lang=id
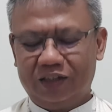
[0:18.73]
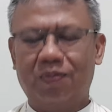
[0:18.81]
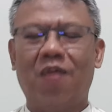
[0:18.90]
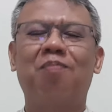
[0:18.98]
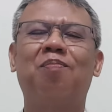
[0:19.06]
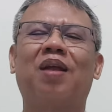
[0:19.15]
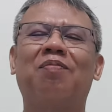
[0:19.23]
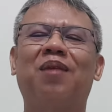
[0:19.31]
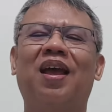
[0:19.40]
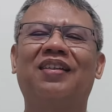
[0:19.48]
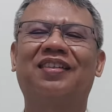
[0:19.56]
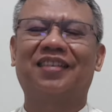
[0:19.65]

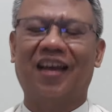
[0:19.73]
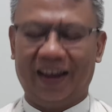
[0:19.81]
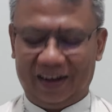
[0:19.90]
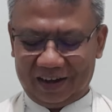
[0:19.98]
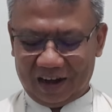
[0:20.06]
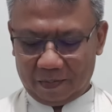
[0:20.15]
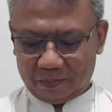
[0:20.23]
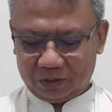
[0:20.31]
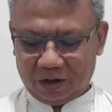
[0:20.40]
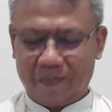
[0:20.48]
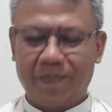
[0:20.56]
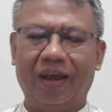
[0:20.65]
14 ayat 6
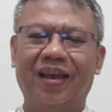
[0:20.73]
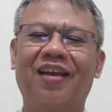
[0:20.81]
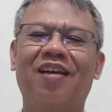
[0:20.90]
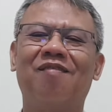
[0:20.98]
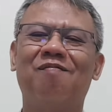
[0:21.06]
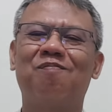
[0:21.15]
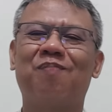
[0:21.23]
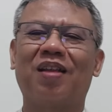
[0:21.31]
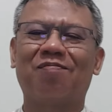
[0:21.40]
sampai 14.